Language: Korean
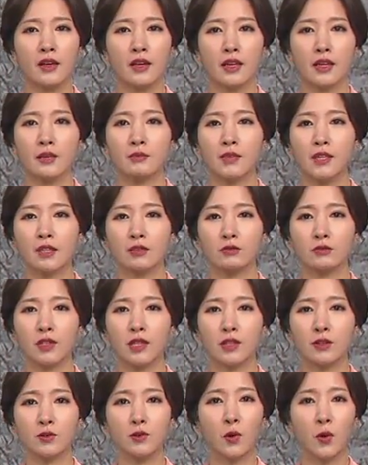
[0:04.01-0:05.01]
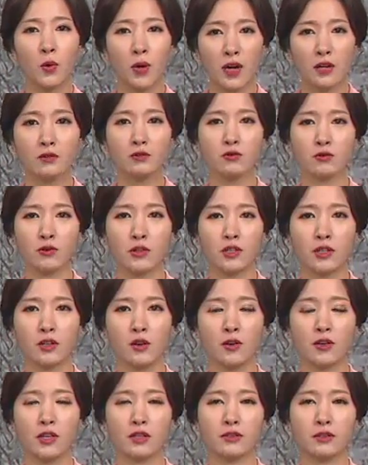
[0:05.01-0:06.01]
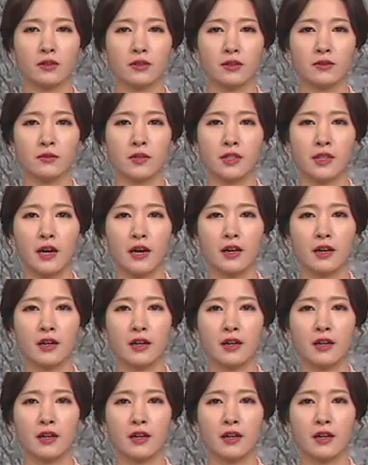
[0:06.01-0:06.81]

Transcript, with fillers: 임실군이 초강수를 꺼내 들었습니다.